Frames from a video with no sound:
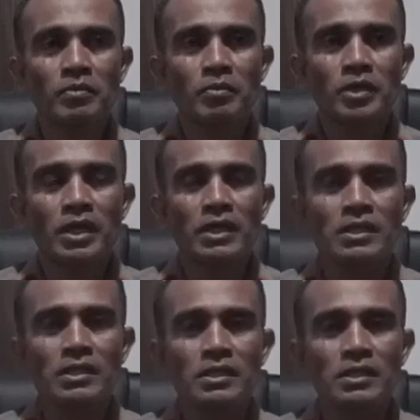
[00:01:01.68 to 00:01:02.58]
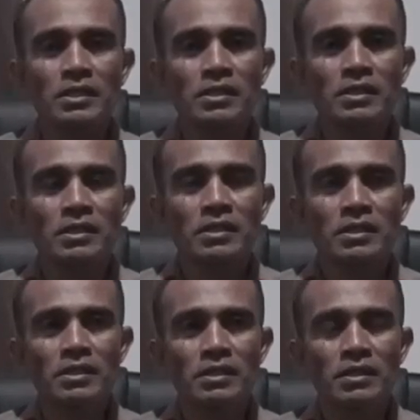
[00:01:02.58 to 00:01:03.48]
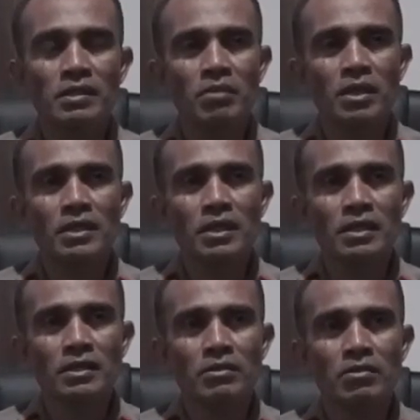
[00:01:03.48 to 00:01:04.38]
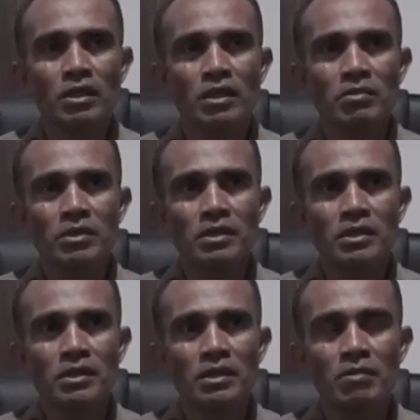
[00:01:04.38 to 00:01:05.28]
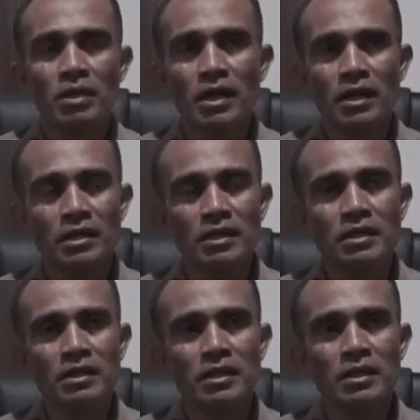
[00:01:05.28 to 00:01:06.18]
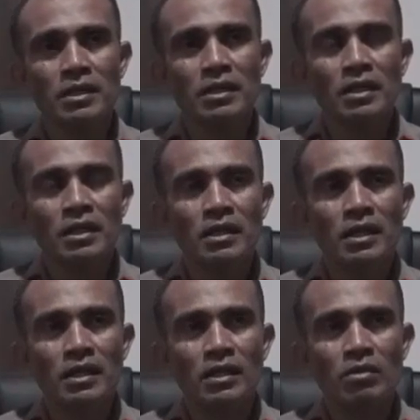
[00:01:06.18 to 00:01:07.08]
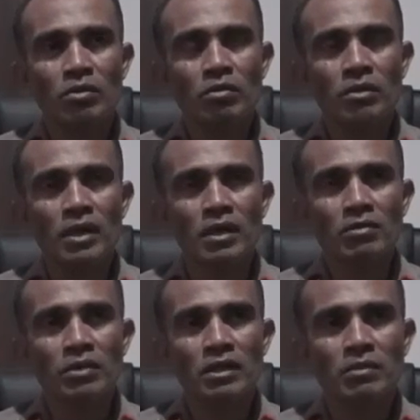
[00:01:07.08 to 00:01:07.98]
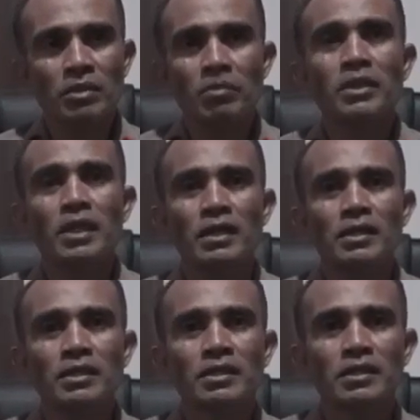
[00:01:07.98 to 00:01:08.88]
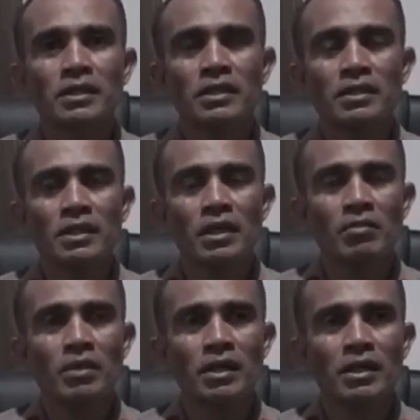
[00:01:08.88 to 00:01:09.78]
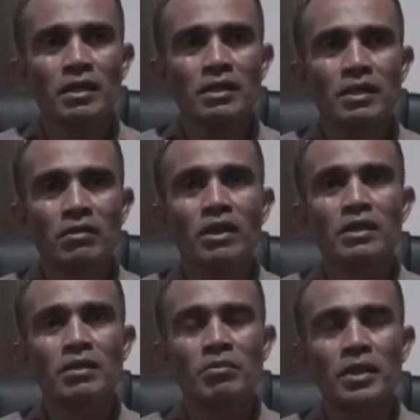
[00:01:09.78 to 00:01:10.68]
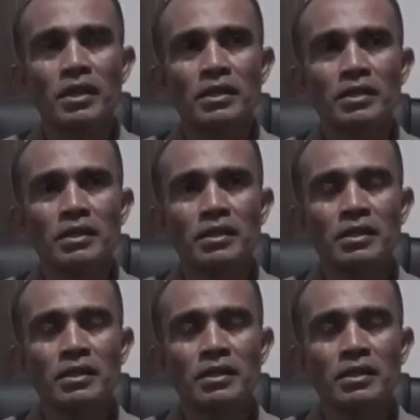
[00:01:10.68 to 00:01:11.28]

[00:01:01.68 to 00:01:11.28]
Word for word: miras sebanyak kurang lebih lima kali dan narkoba kurang lebih empat kali selama dari Januari sampai